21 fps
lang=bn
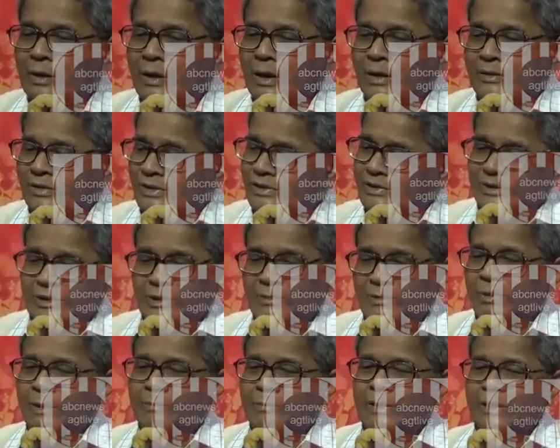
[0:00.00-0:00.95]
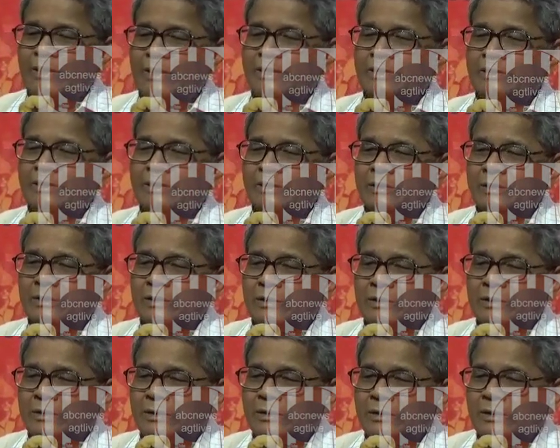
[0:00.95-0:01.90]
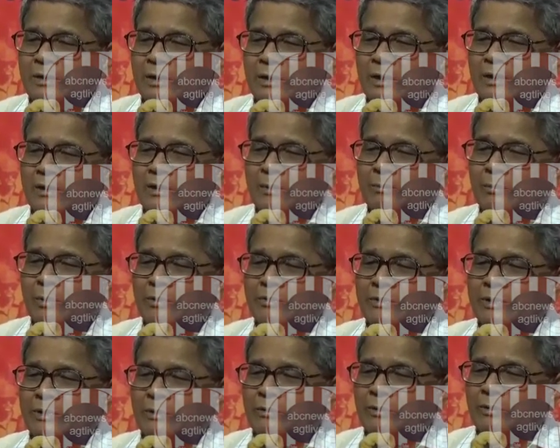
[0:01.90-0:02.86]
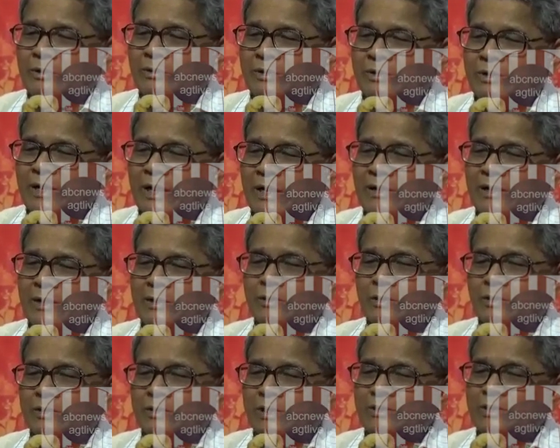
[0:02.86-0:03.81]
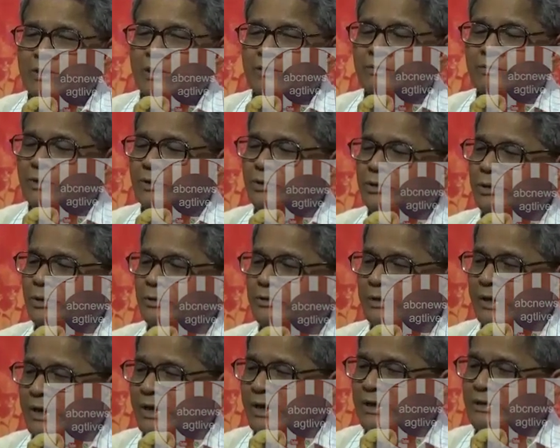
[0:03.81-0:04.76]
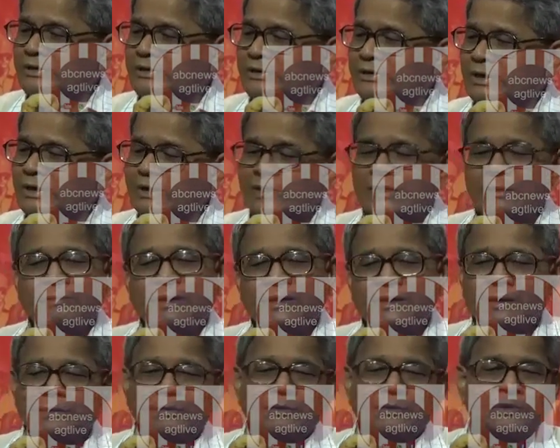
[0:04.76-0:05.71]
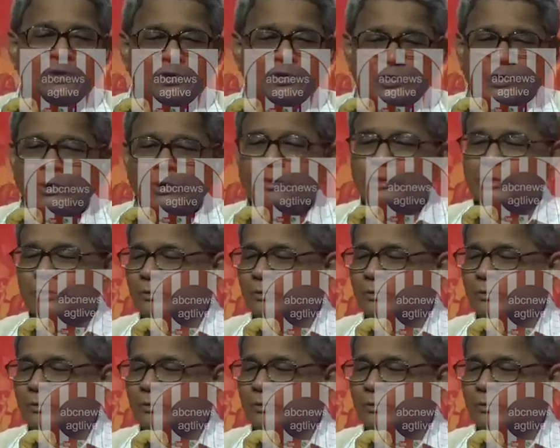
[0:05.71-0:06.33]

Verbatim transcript: আর নিশ্চিতভাবেই এটা বলতে কোনো দ্বিধা নেই দশ হাজার তিনশো তেইশ এটা মাথার মধ্যে ছিল